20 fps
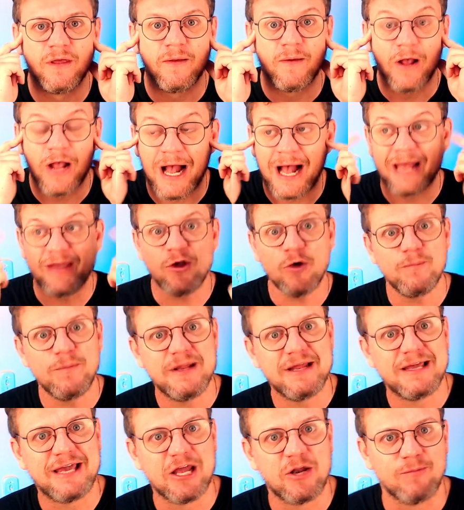Aí eu me
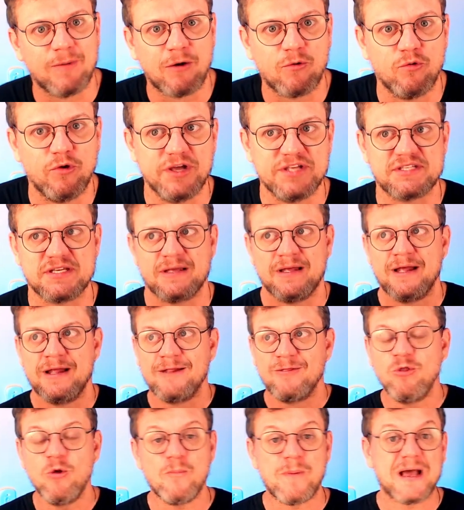liguei numa coisa.
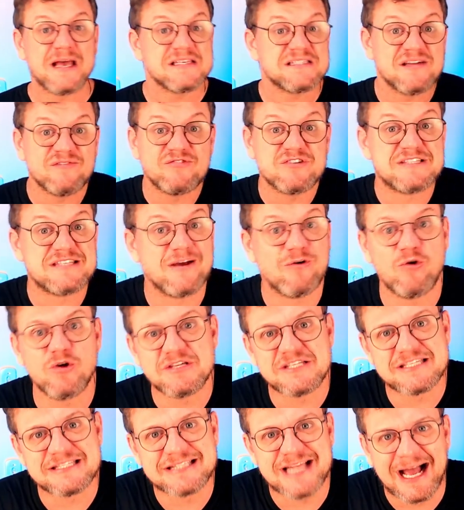Não basta você
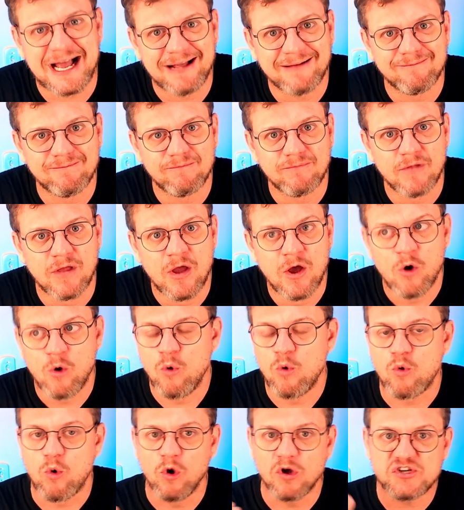gostar. Um
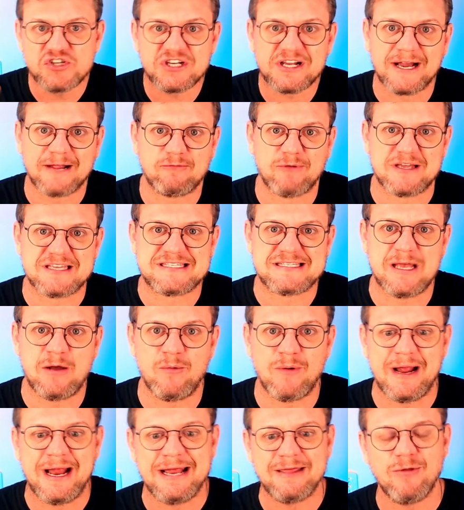curso de graduação,
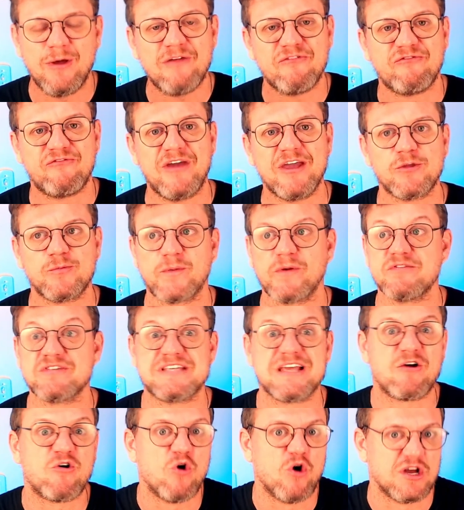ele não é feito porque você
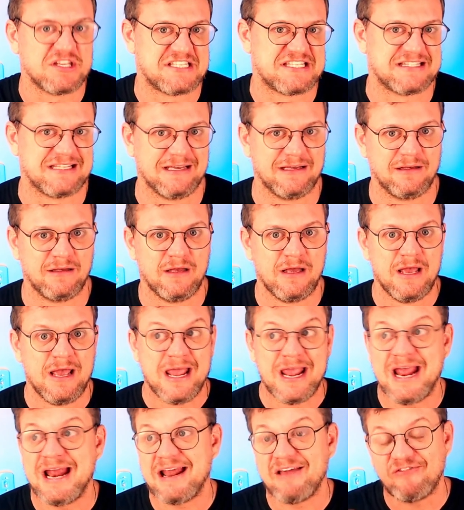gosta.
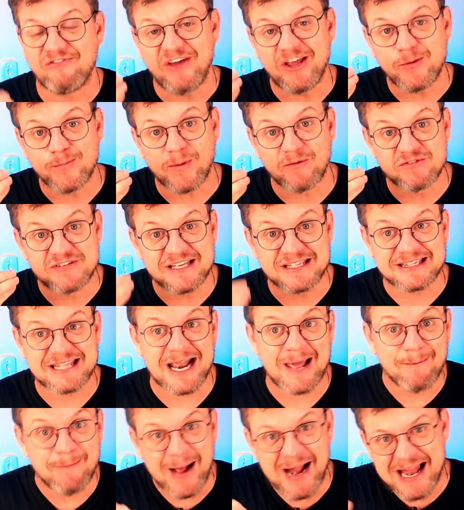Ele é feito para você
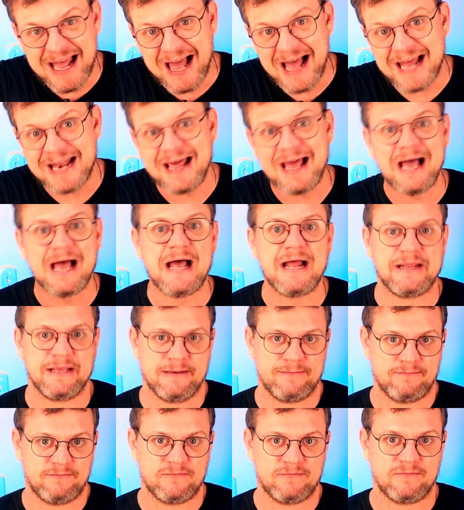trabalhar na área
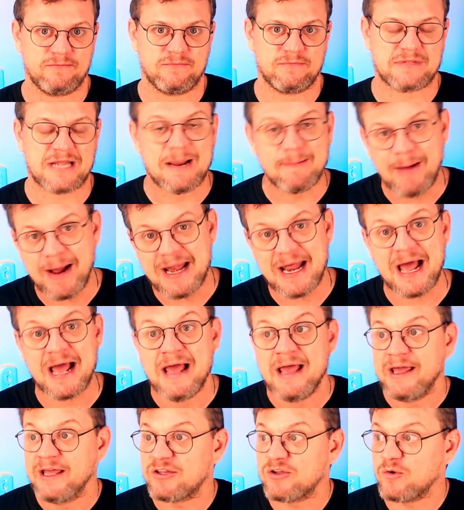
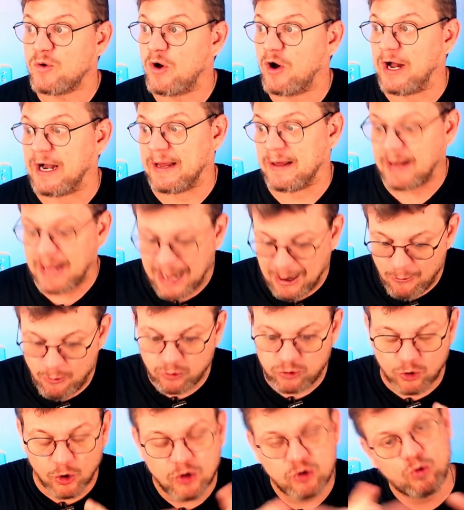trabalhar. Então, olha,
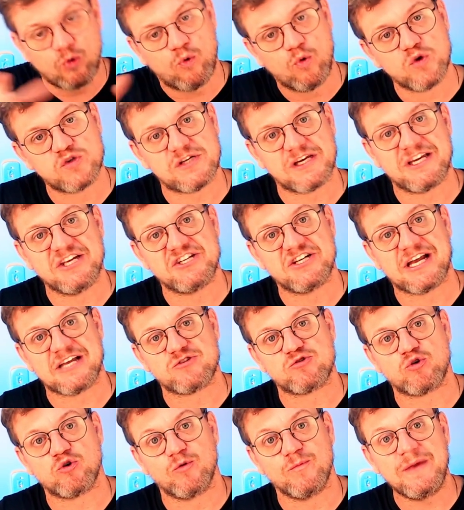todo o curso aqui de
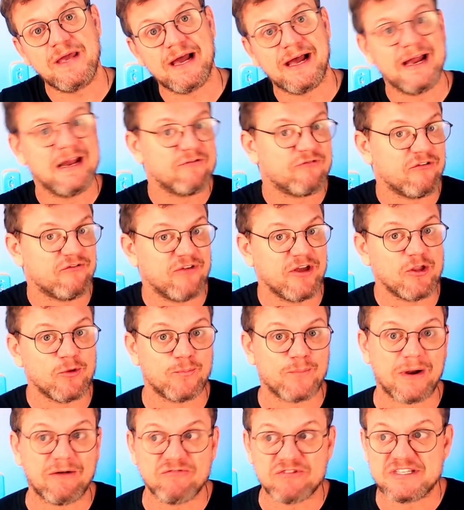gastronomia, ele foi feito
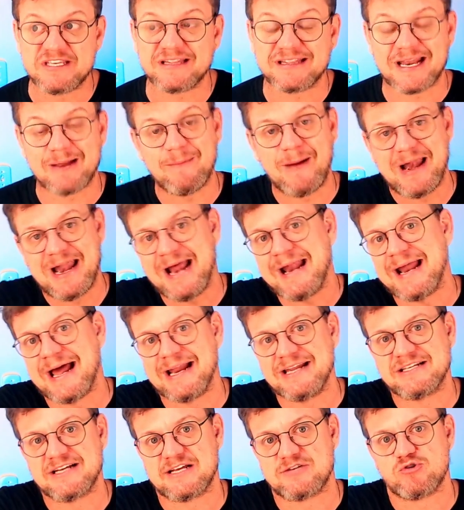para você trabalhar na área
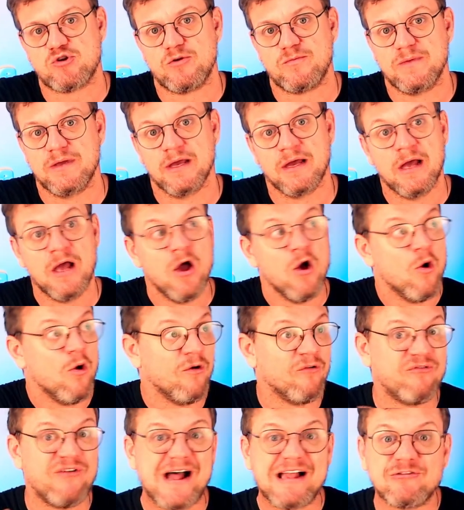de gastronomia. O
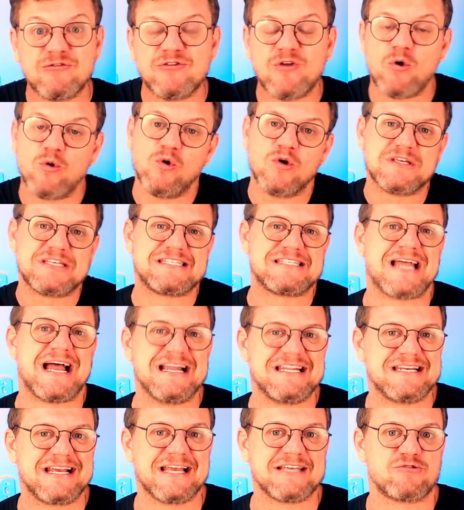fato de eu gostar
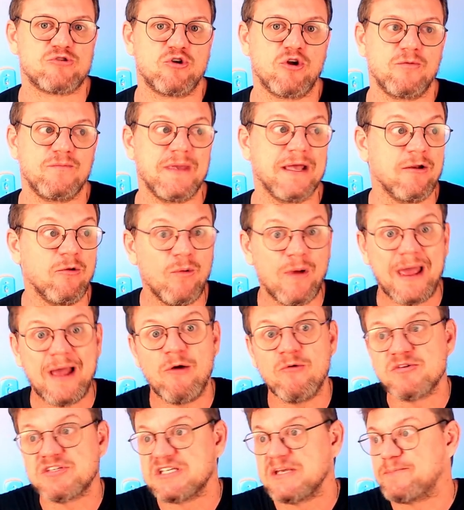de gastronomia não é
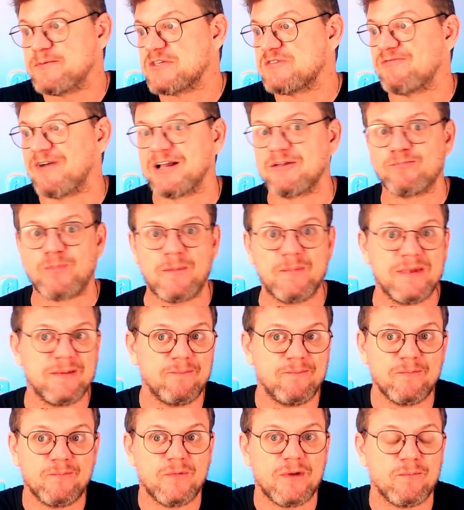um simples fato
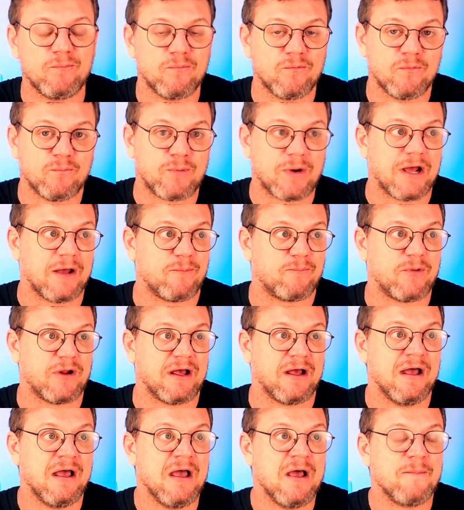
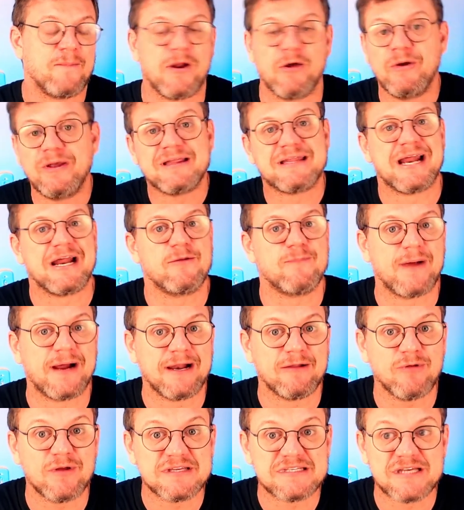para eu entrar numa
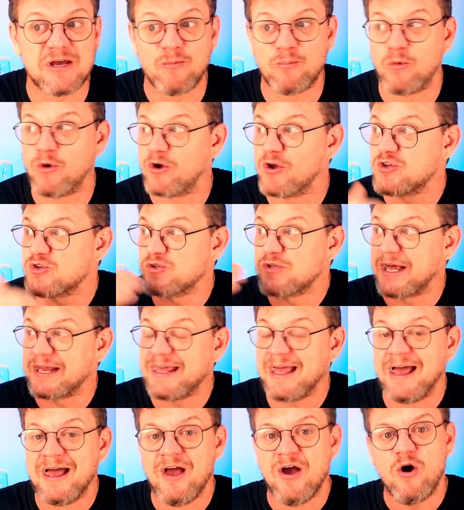graduação, porque eu
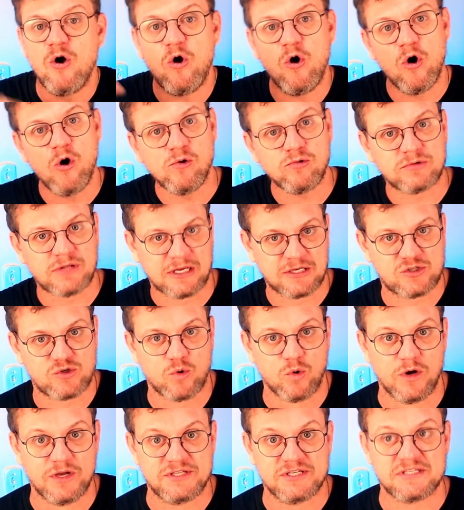estudaria outras
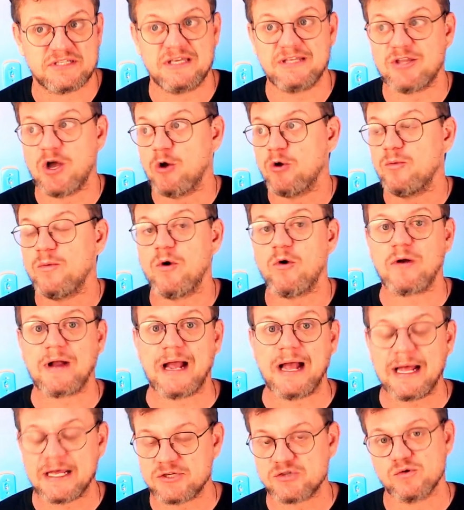coisas. Então, no meu
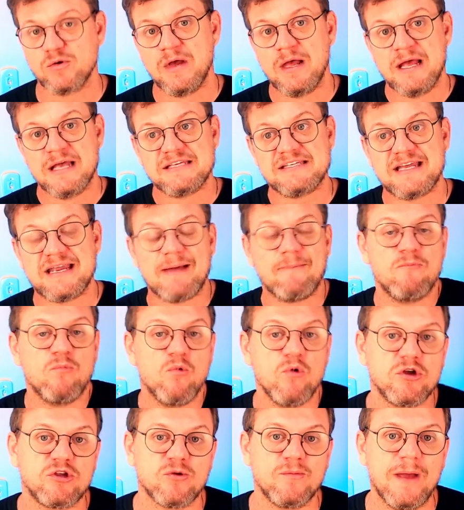caso, seria
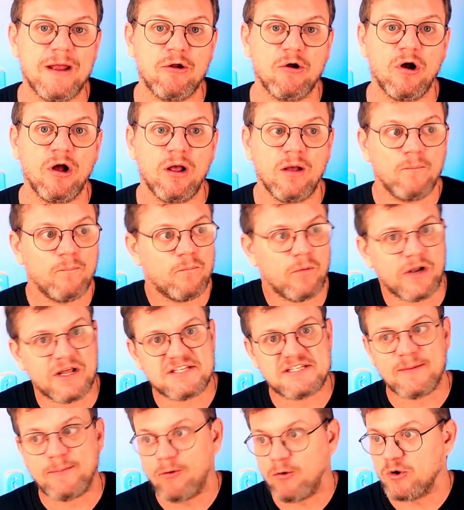muito melhor, por
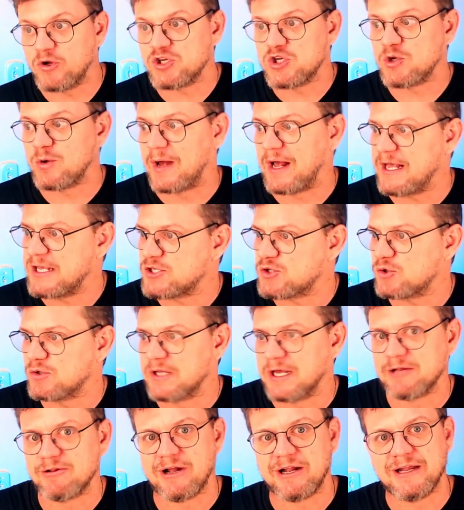exemplo, eu continuar
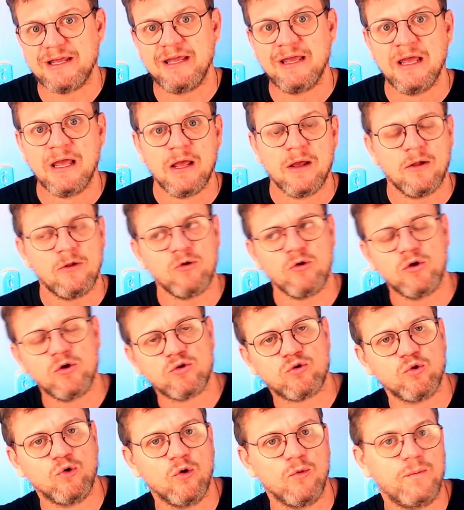estudando ali no
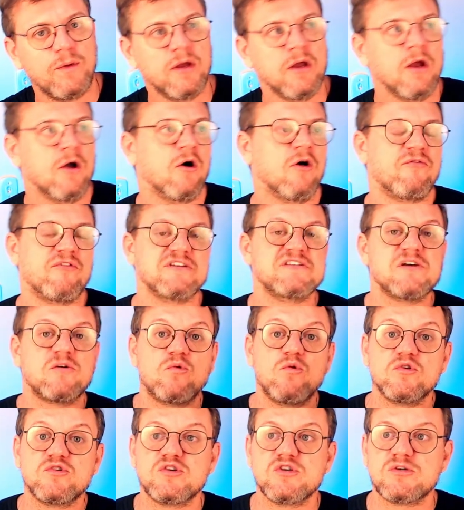YouTube ou fazer
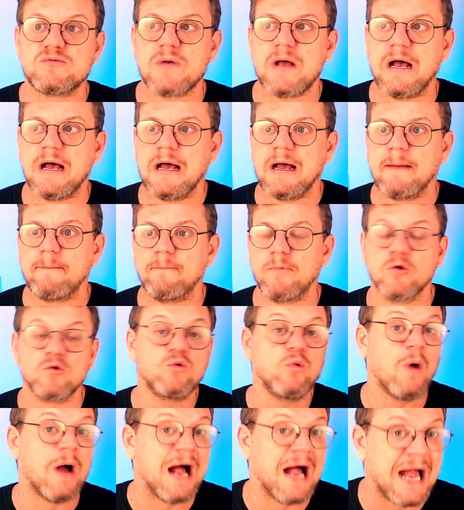cursos ah,
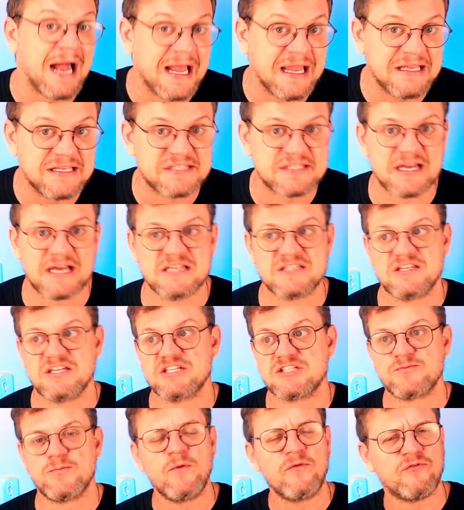pontuais, às
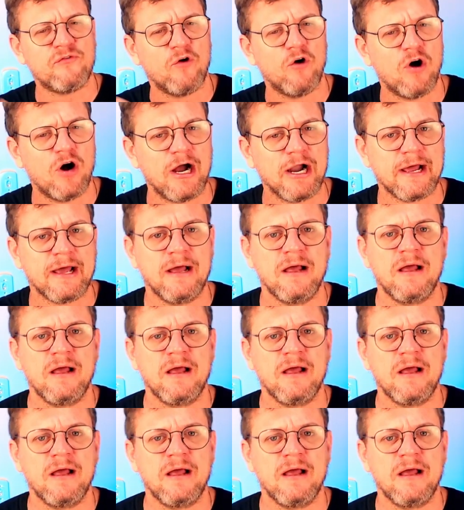vezes por fora,